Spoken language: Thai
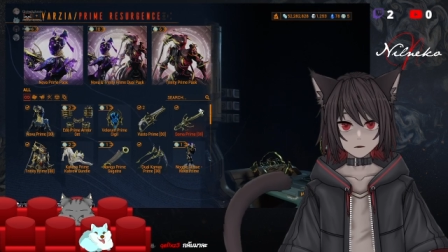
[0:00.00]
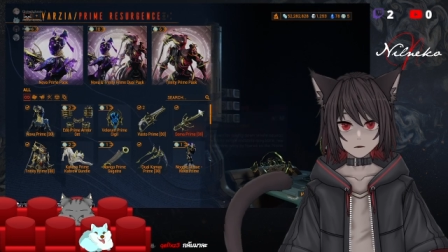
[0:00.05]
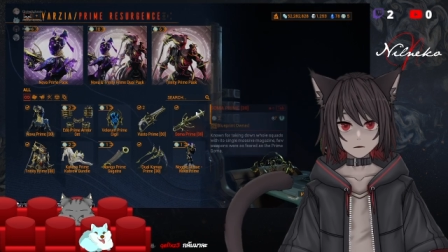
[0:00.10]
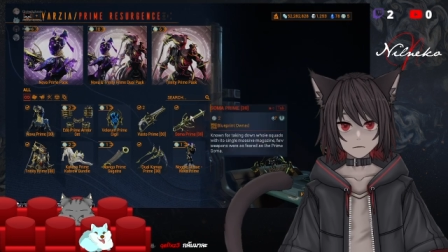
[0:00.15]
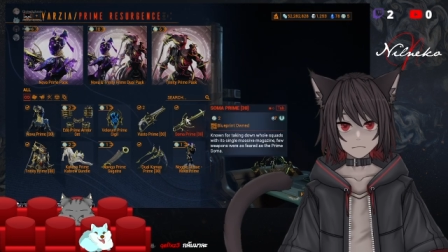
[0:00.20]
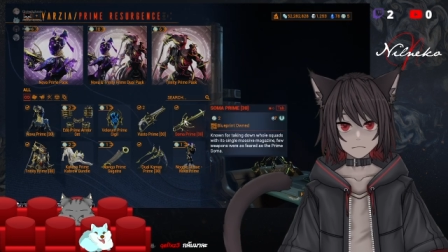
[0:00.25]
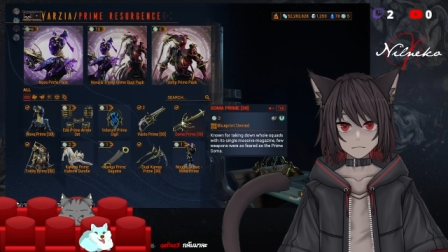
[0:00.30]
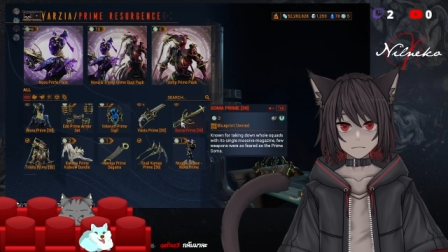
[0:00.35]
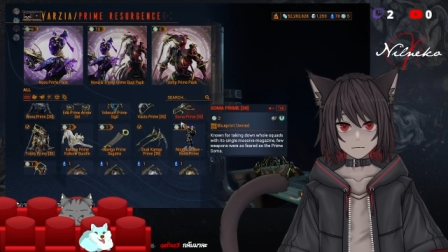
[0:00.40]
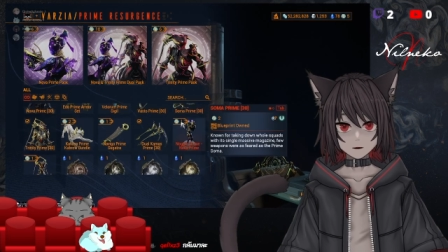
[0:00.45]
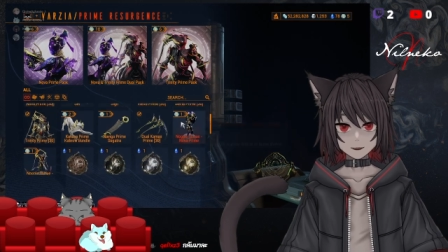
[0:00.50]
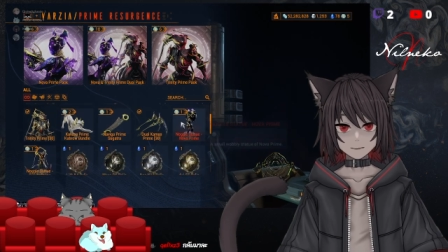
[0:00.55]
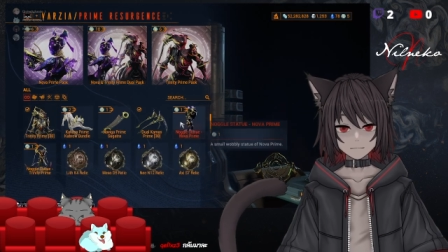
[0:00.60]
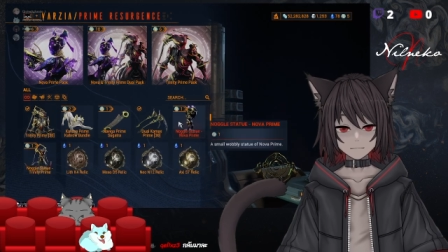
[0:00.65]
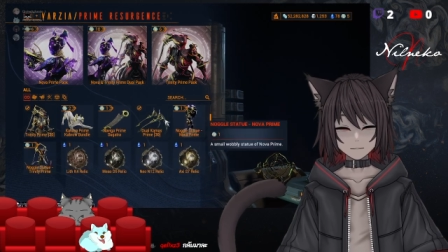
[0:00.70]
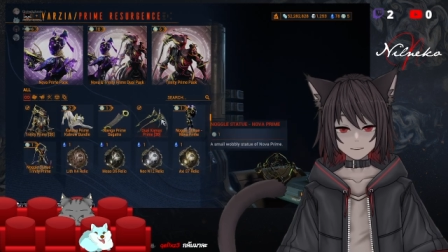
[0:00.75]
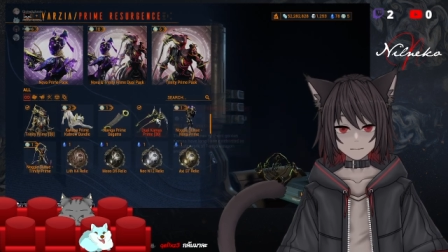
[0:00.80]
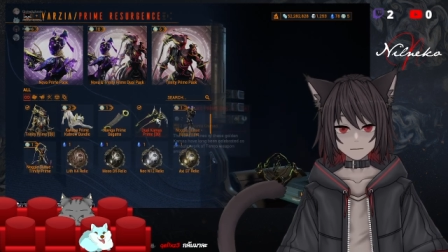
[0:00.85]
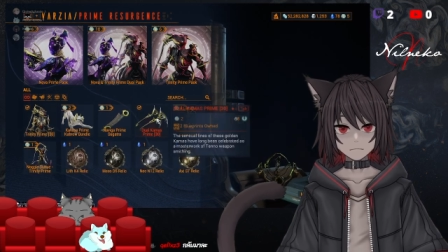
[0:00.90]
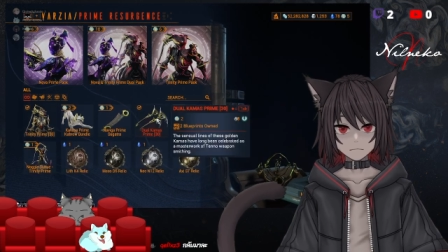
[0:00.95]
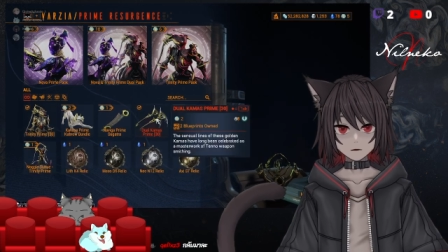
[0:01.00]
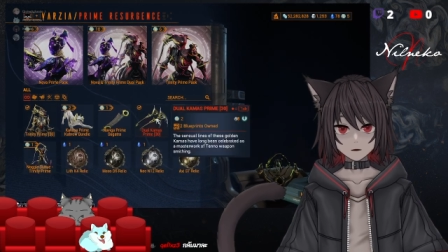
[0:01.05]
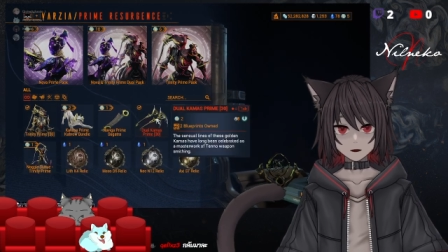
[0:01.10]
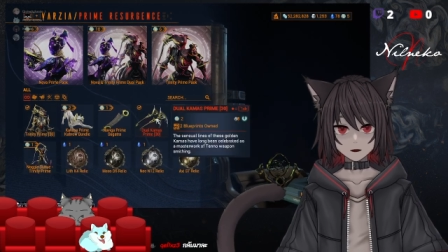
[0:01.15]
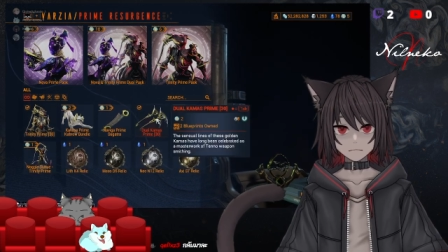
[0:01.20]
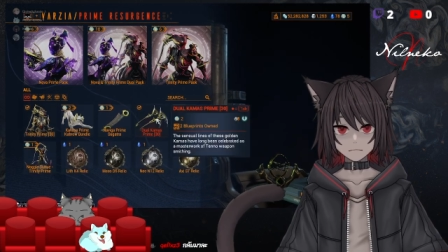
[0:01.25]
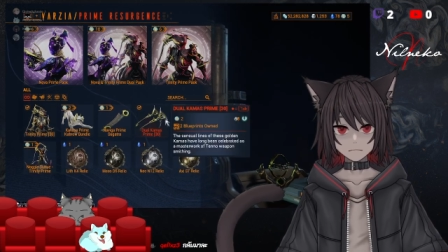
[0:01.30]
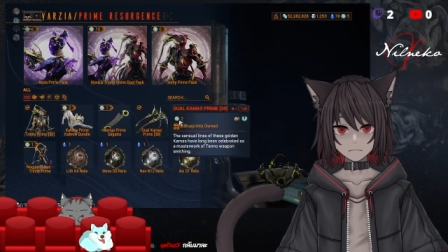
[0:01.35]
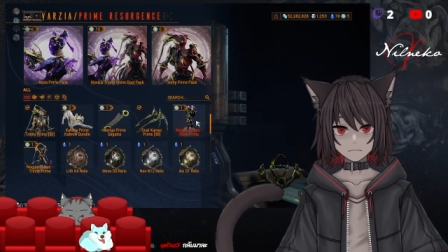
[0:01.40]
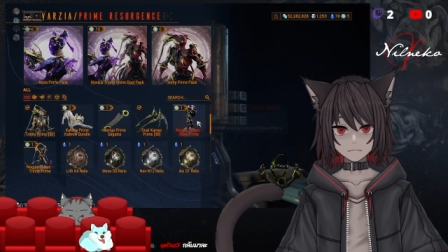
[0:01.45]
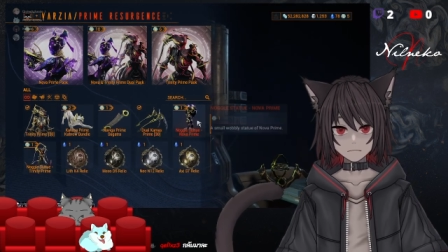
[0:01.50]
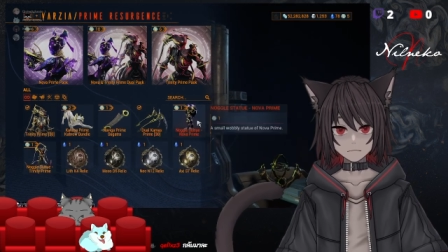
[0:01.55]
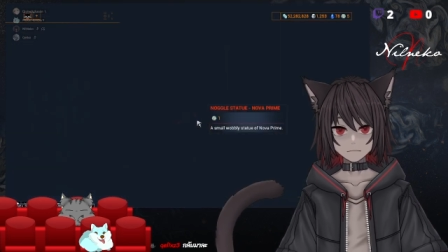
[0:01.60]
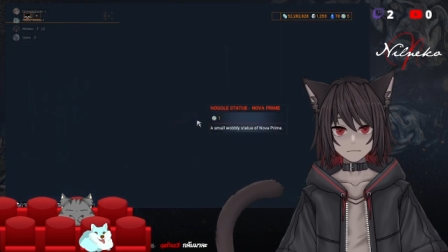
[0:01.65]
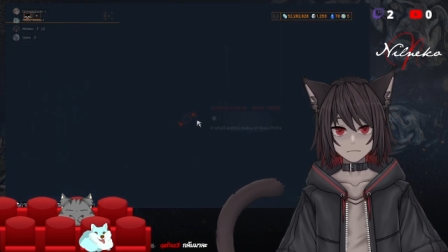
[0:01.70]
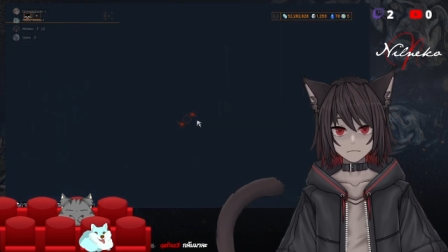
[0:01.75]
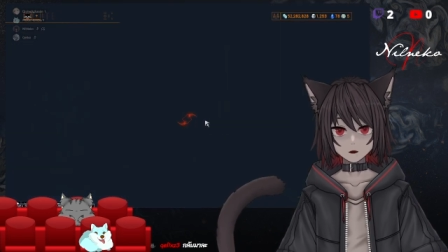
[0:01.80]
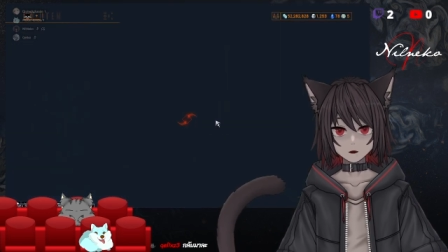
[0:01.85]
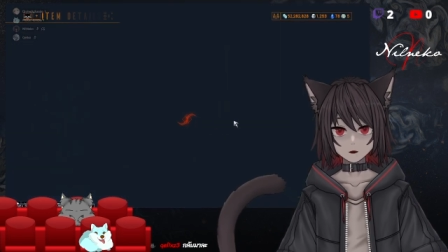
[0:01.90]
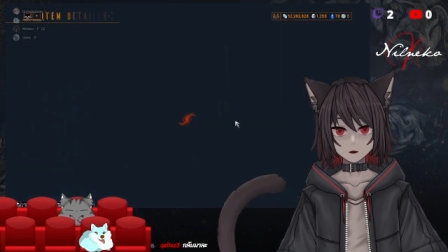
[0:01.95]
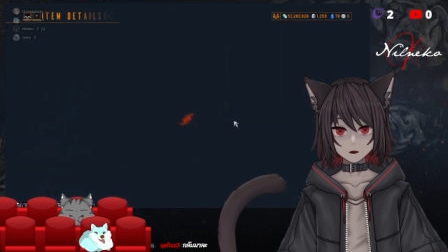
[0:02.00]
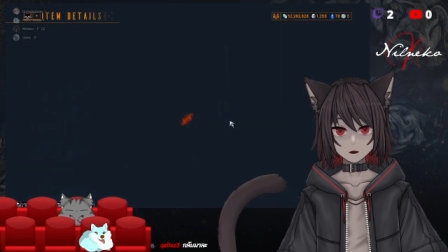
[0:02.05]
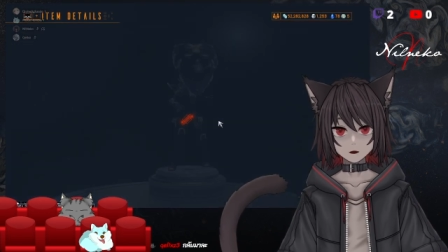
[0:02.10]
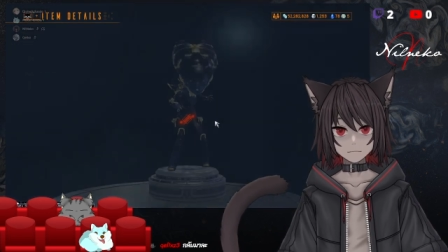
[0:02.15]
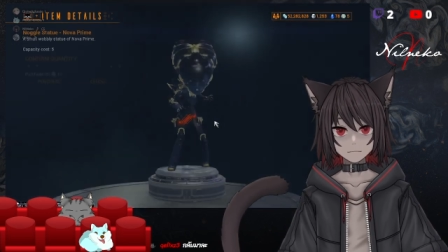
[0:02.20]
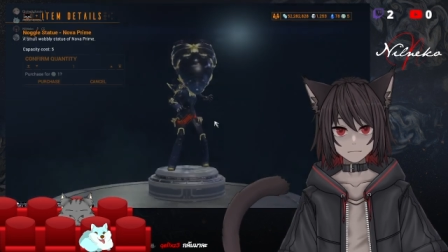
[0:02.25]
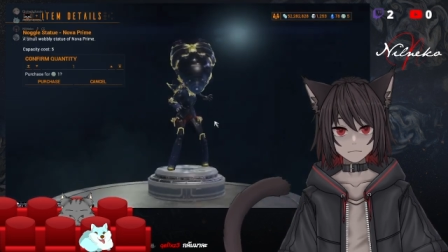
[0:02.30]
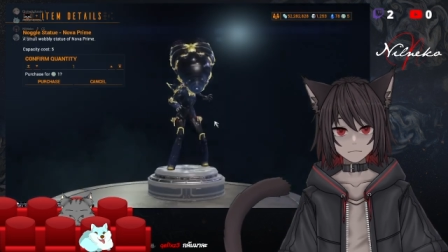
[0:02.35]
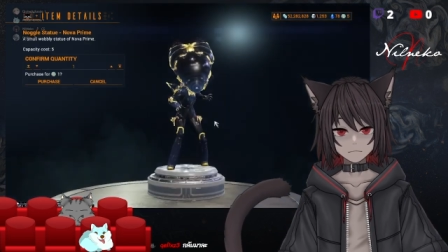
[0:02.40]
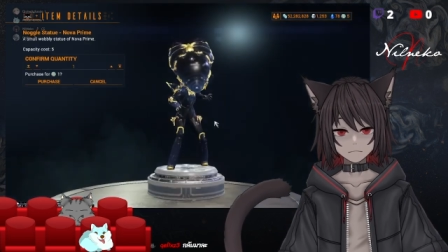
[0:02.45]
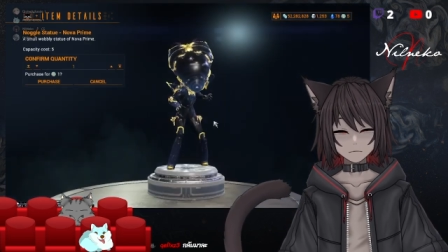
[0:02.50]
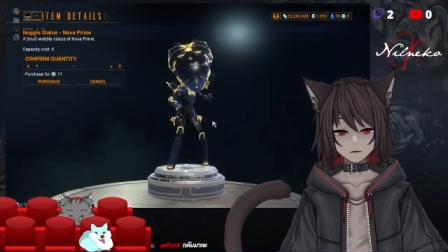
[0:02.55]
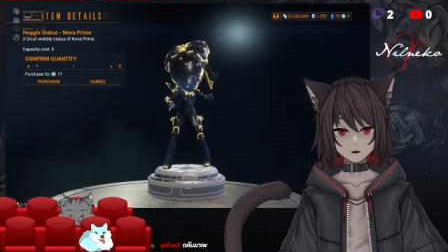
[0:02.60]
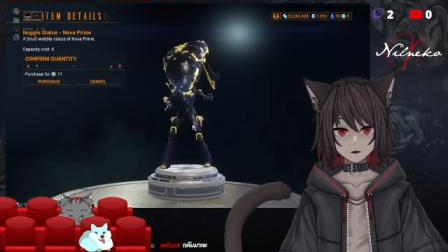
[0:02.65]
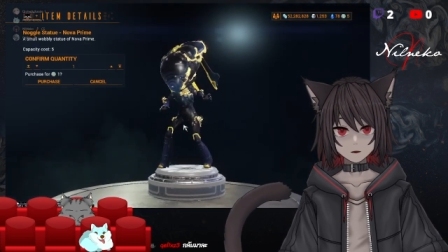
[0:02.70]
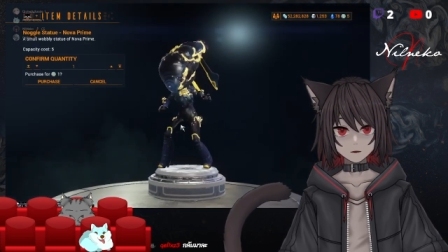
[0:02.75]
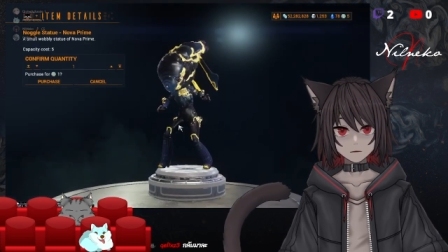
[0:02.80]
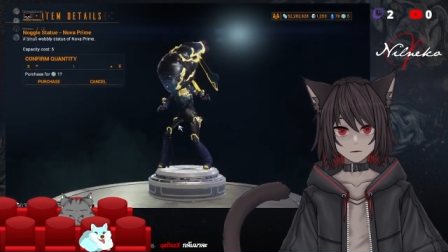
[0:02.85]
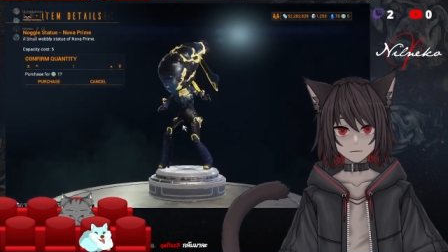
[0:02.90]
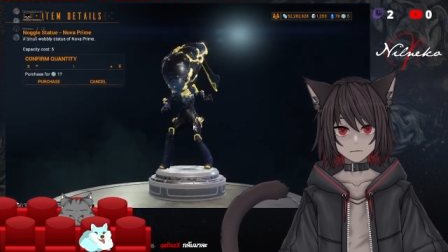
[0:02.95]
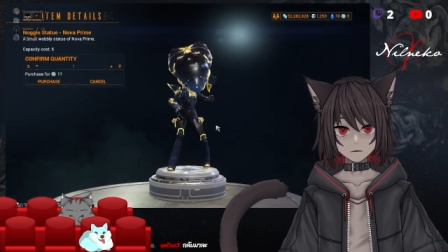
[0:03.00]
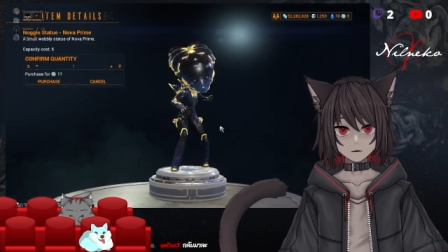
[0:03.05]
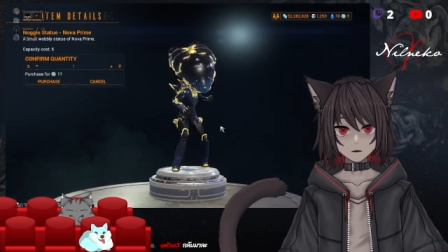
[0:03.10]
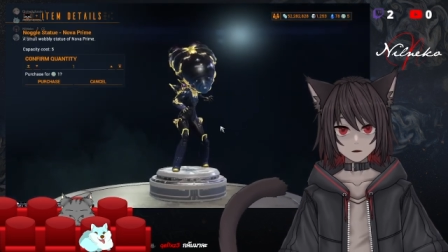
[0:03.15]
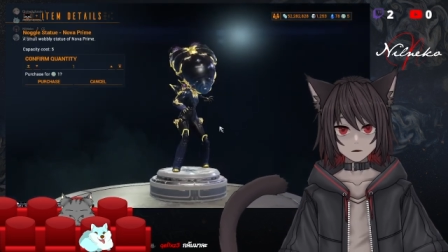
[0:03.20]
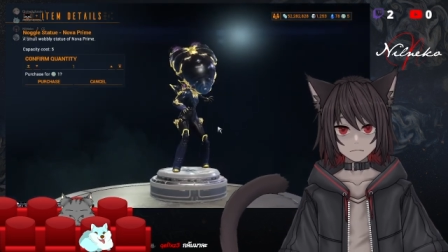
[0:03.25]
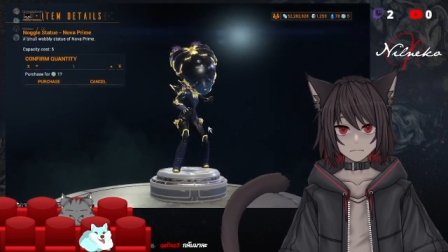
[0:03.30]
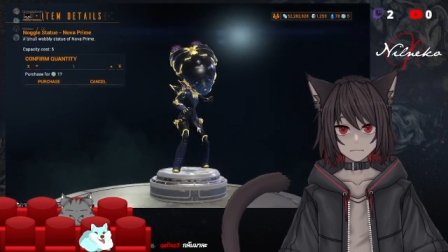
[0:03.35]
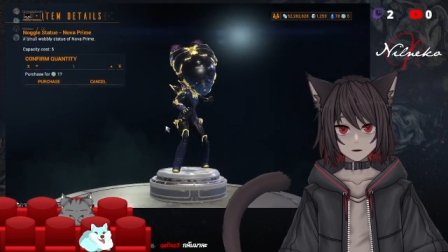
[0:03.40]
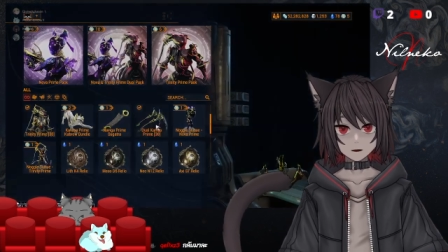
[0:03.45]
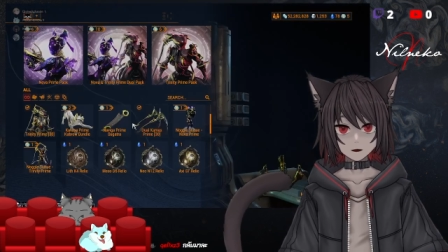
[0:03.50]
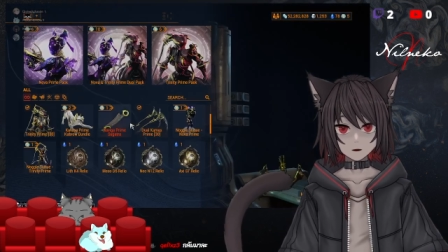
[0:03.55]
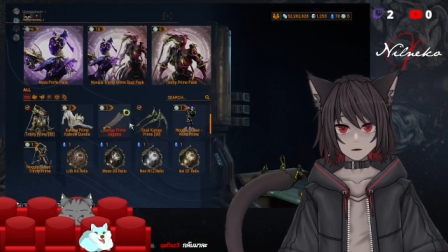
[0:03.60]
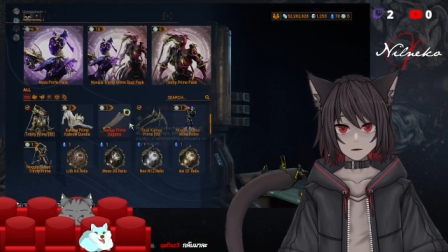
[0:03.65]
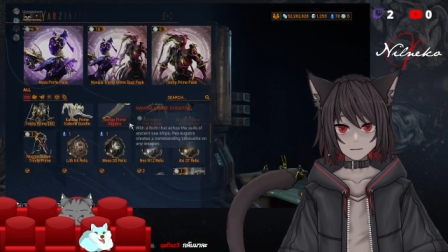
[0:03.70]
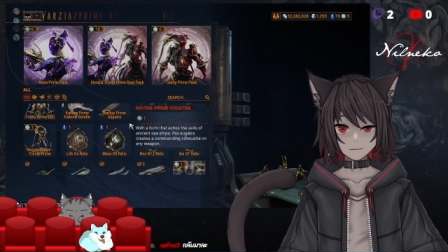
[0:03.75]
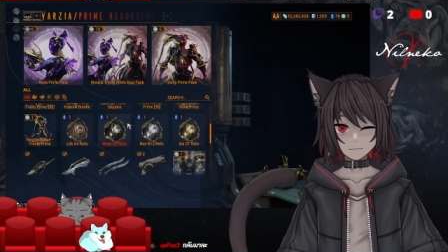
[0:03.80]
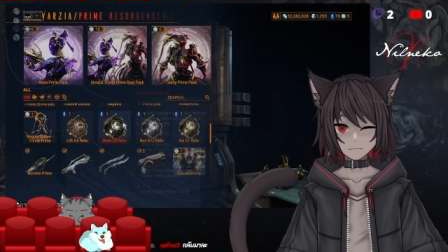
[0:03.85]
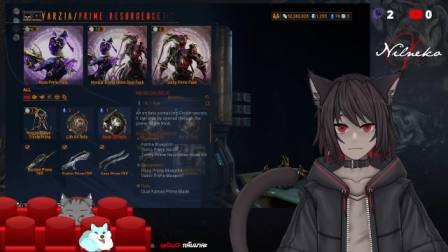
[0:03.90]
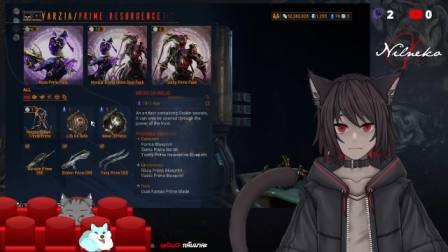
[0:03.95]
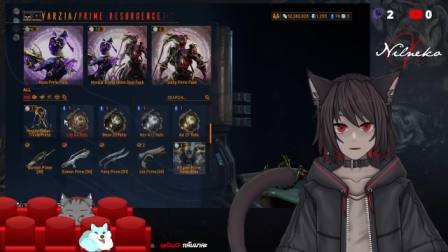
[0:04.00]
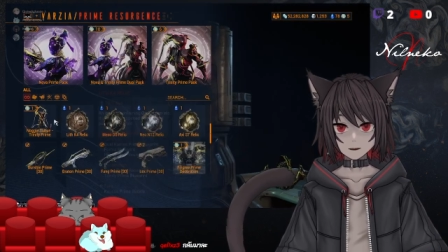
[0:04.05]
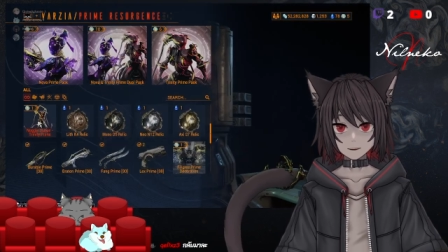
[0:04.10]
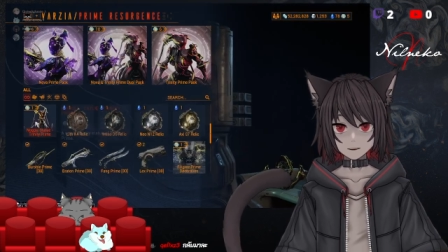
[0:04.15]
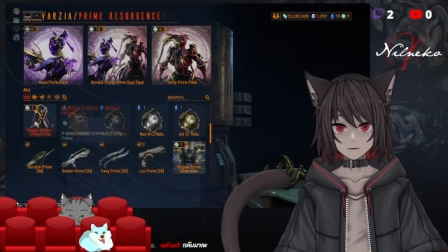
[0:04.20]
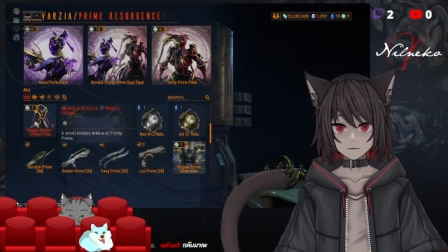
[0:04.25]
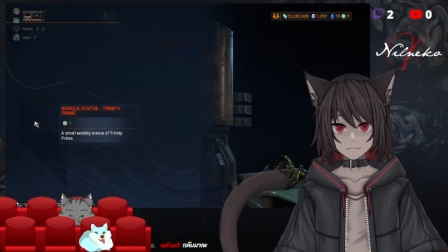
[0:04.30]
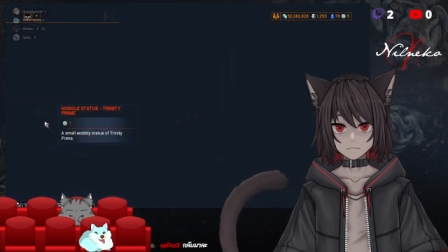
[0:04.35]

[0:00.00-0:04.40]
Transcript: มันให้มาก็ค่อนข้างคุ้มอยู่ ที่เหลือก็จะเป็นพวกเนี้ยเอา ไว้ ตั้งวิญญาณเนาะ